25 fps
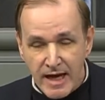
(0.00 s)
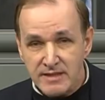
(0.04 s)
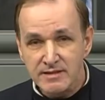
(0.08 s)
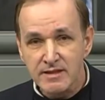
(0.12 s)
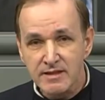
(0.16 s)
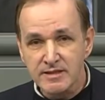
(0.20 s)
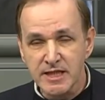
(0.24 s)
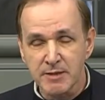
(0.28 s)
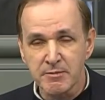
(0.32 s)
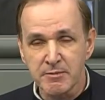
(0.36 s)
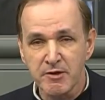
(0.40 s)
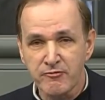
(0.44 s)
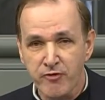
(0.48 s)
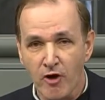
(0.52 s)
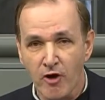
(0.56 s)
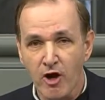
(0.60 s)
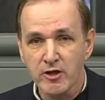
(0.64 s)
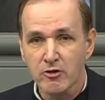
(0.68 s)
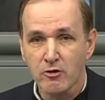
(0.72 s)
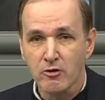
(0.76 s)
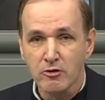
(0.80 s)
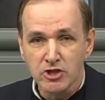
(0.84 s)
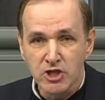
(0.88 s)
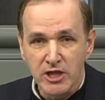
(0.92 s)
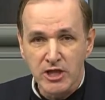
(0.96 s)
Das ist der
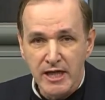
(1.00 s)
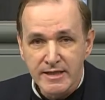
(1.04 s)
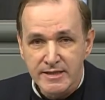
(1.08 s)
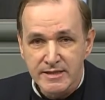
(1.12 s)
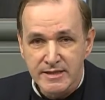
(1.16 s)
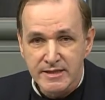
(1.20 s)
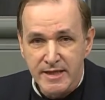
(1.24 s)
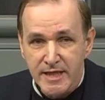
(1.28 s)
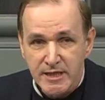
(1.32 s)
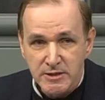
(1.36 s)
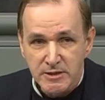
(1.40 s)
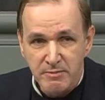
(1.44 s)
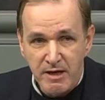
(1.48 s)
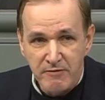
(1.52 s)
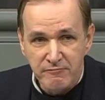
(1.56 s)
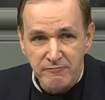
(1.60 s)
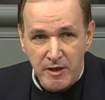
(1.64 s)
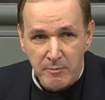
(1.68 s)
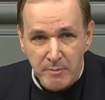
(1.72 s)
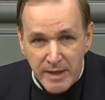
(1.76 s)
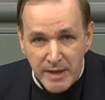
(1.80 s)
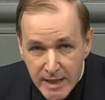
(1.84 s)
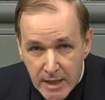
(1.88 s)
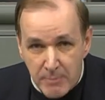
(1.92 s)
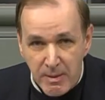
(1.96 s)
Bevölkerung schlicht nicht mehr
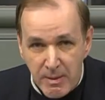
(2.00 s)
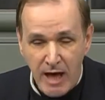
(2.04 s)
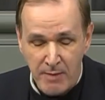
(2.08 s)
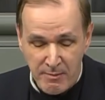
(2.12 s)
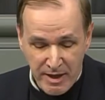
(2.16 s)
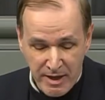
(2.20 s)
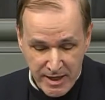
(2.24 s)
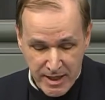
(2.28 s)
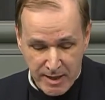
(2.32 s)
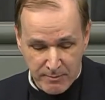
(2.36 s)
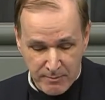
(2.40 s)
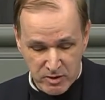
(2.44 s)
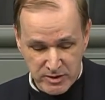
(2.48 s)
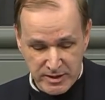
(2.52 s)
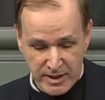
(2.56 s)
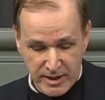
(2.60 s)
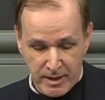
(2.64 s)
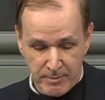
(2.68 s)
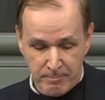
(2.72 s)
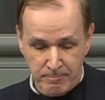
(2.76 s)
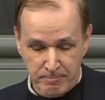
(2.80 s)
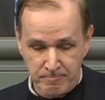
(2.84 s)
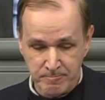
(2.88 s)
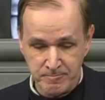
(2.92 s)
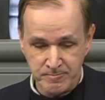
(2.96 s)
vermittelbar, meine Damen und
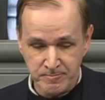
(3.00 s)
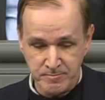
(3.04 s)
Herren.